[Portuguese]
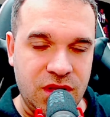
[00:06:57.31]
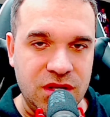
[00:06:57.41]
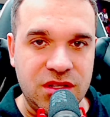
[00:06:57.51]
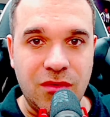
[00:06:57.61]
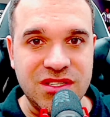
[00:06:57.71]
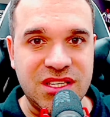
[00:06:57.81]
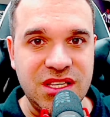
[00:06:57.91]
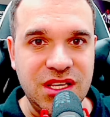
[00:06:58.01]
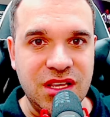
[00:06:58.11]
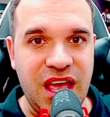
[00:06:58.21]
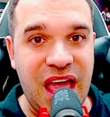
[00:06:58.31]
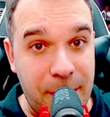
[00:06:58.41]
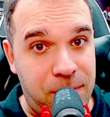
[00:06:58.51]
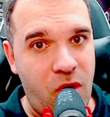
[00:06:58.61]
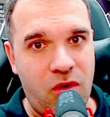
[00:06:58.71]
Então, assim, ele é
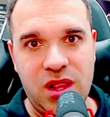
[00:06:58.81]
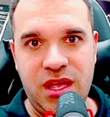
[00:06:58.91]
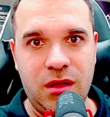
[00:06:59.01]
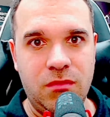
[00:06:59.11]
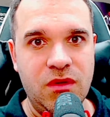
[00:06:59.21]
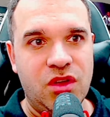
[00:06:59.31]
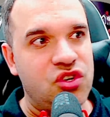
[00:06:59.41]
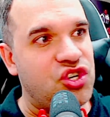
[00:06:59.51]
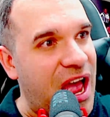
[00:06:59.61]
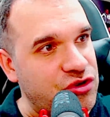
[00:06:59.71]
bom goleiro. Já